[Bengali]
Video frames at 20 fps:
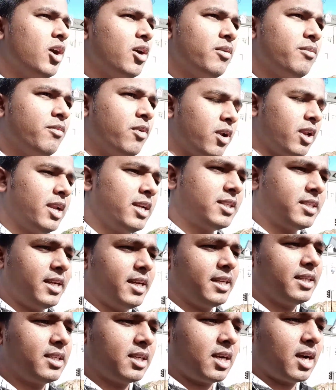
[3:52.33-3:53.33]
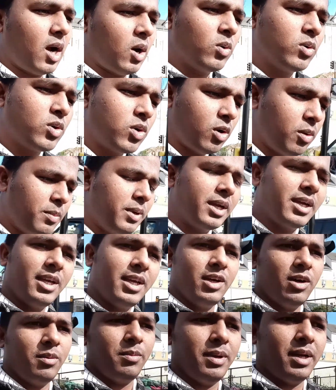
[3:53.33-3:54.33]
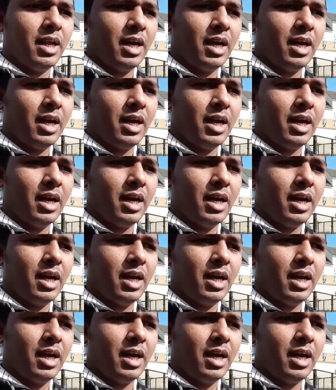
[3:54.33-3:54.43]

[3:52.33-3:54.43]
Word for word: ভলেন্টিয়ারিংটা কাউন্ট হবে কি হবে না